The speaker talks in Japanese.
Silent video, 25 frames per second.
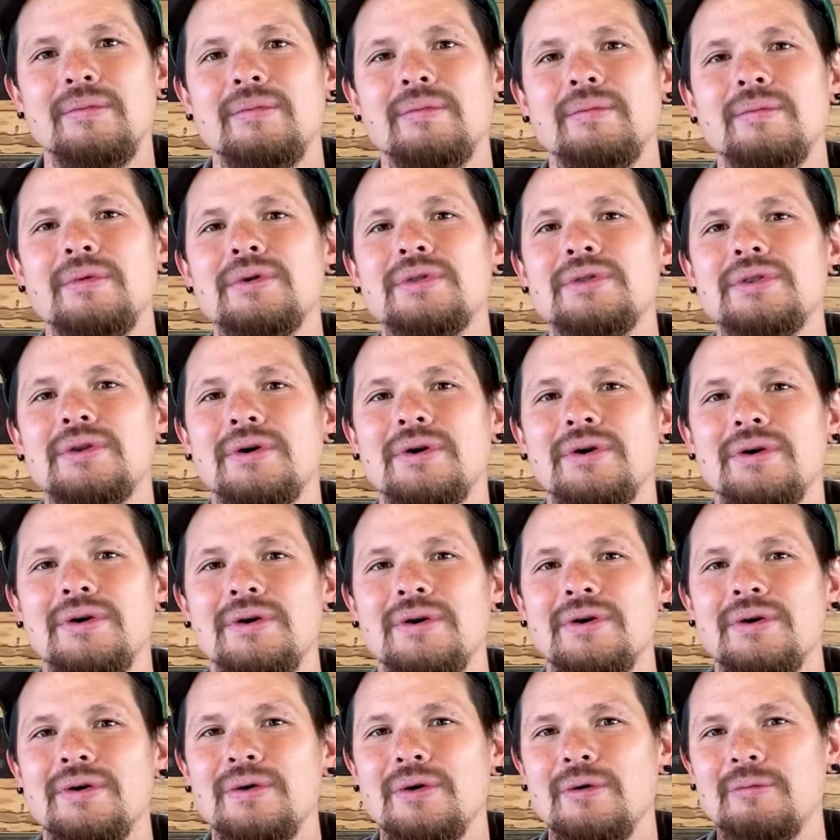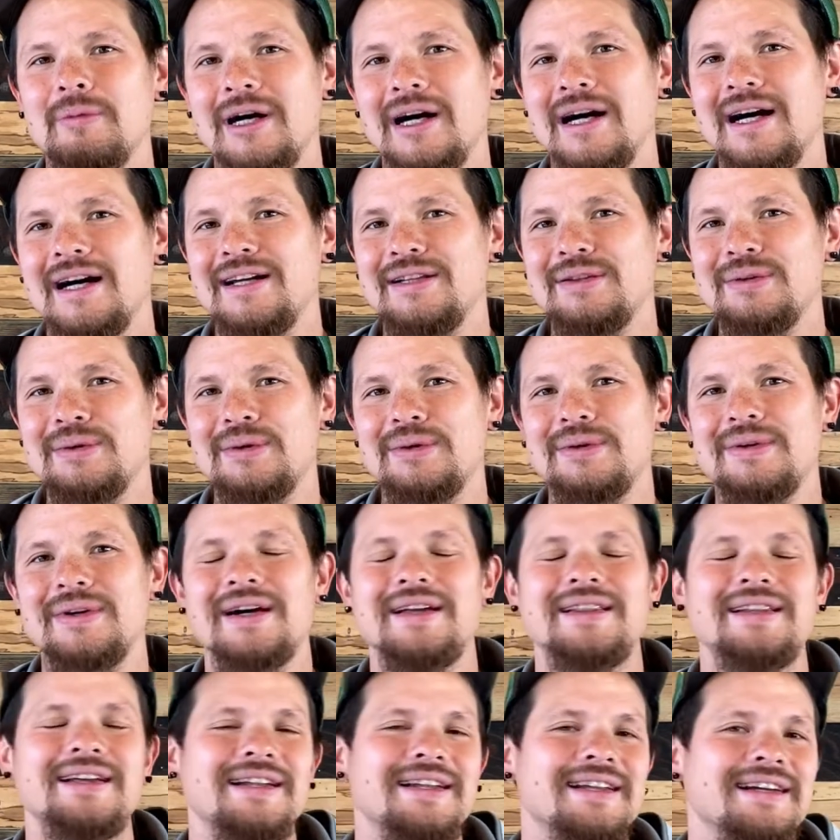もっと細かいところが
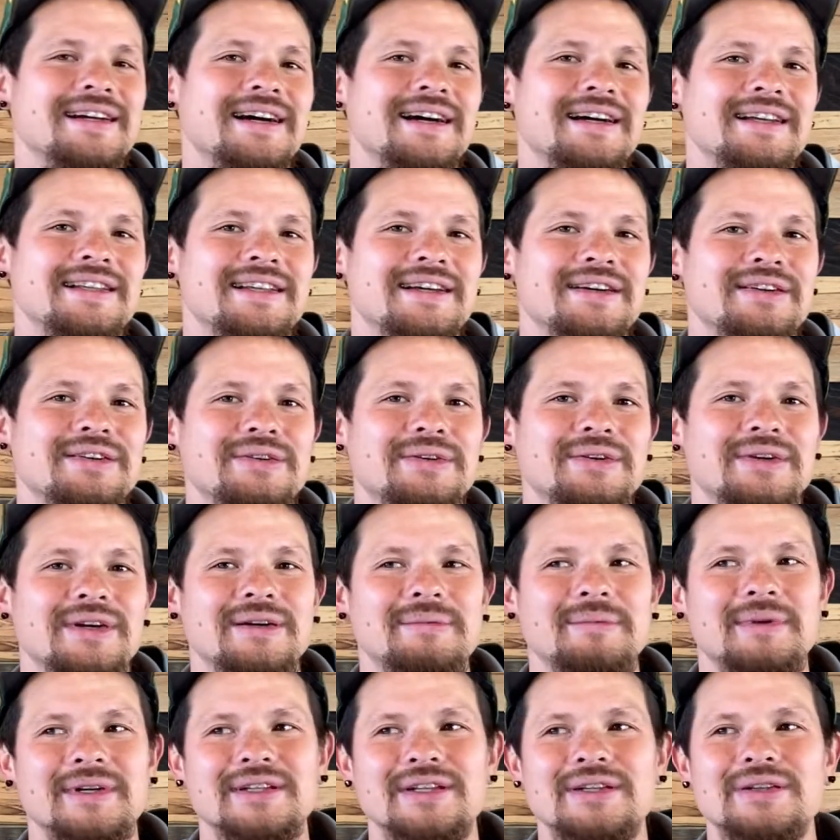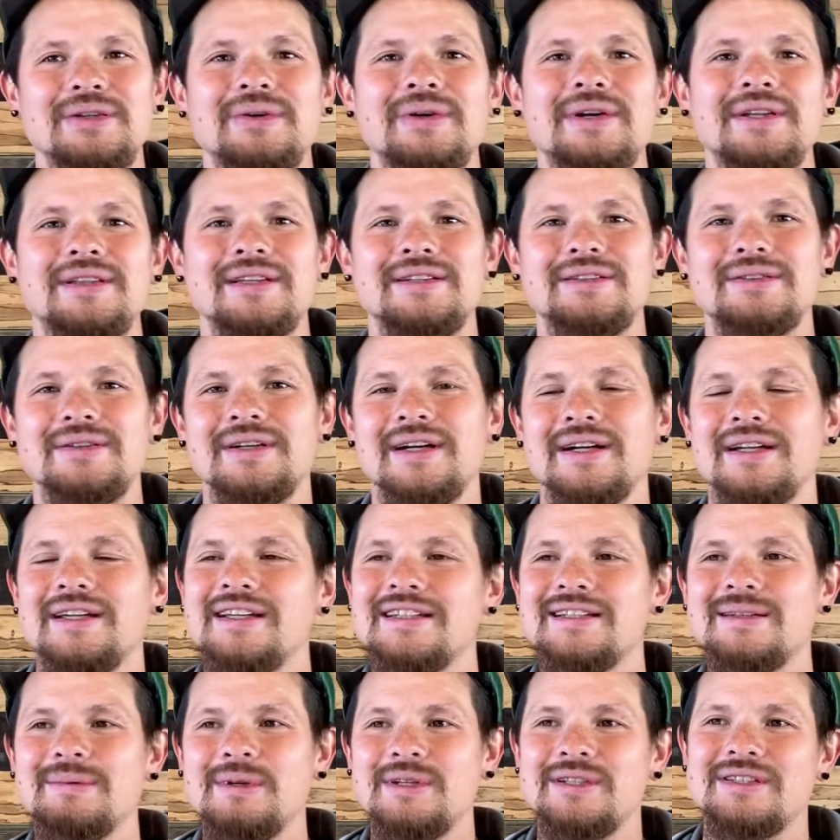何書いてあるのか、またどうやってそれが
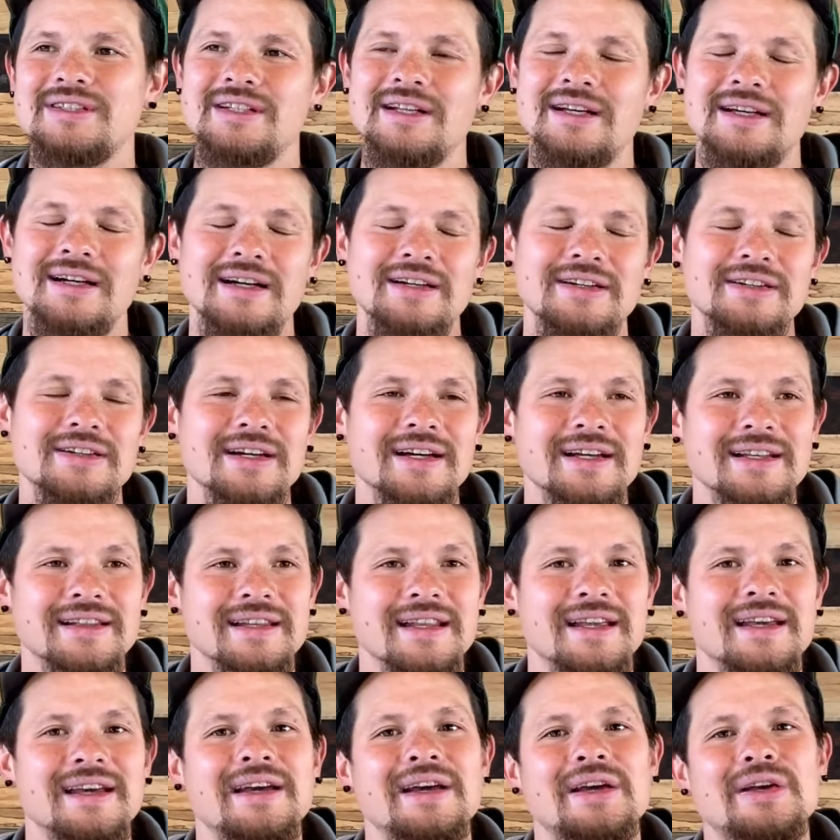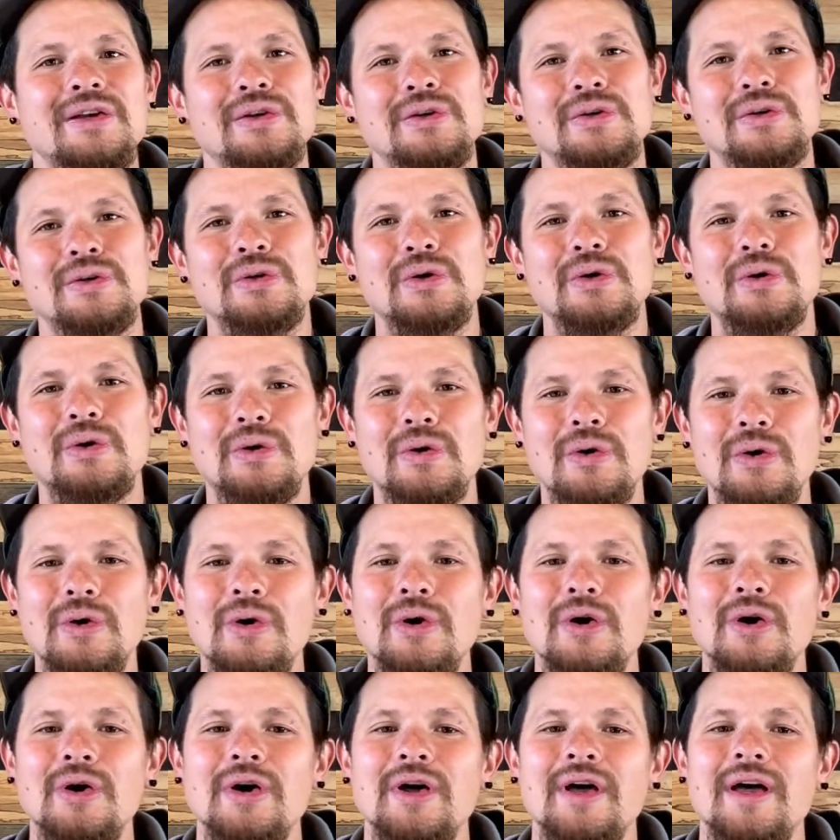イエス様につながるかというところ
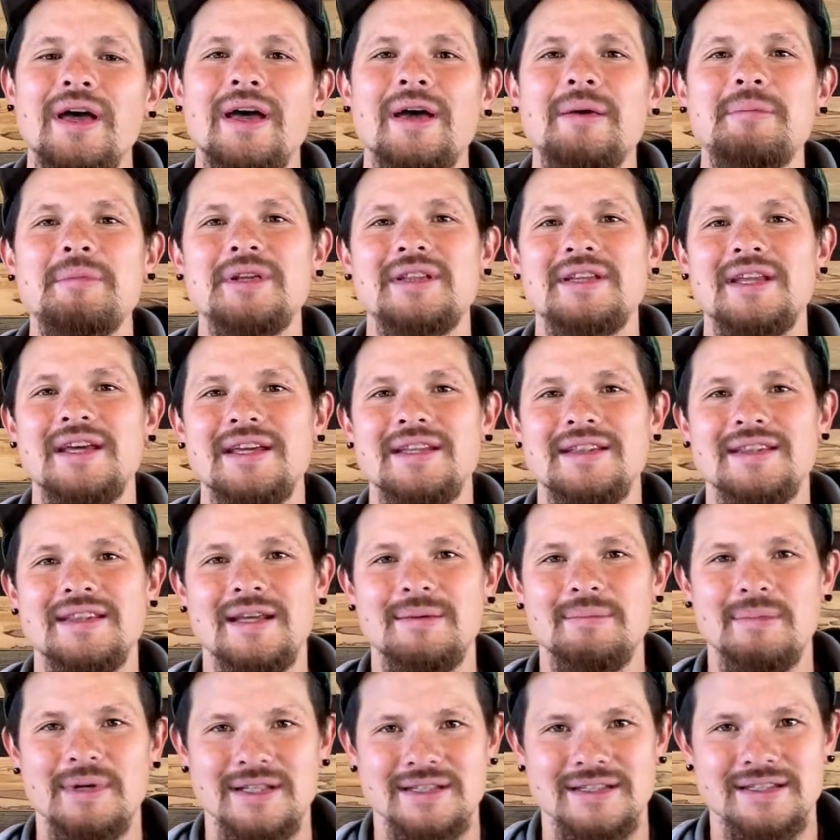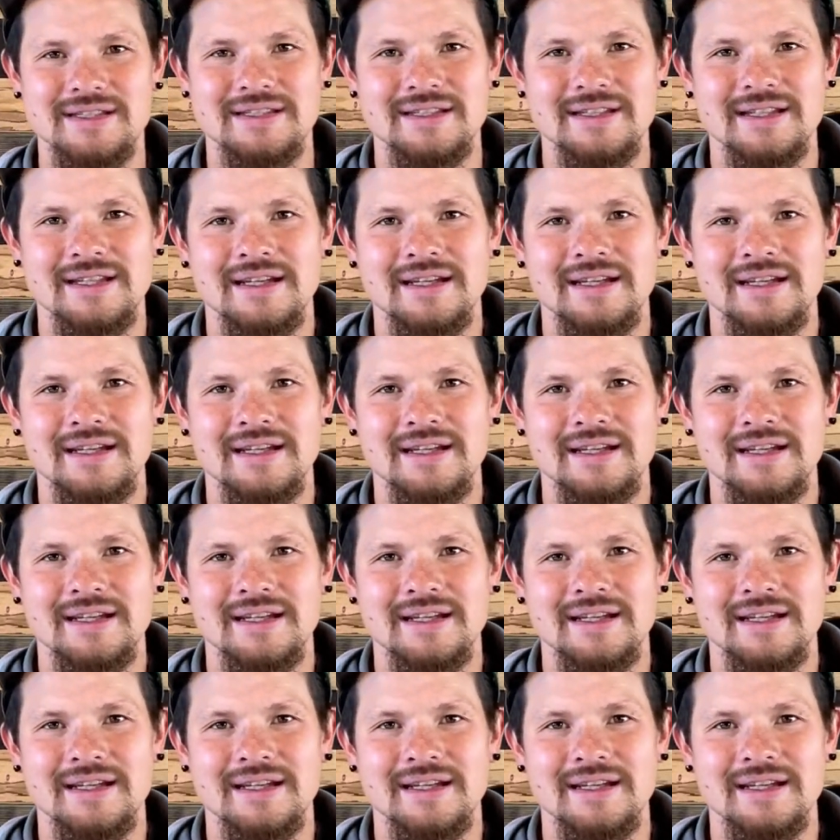を見ていってます。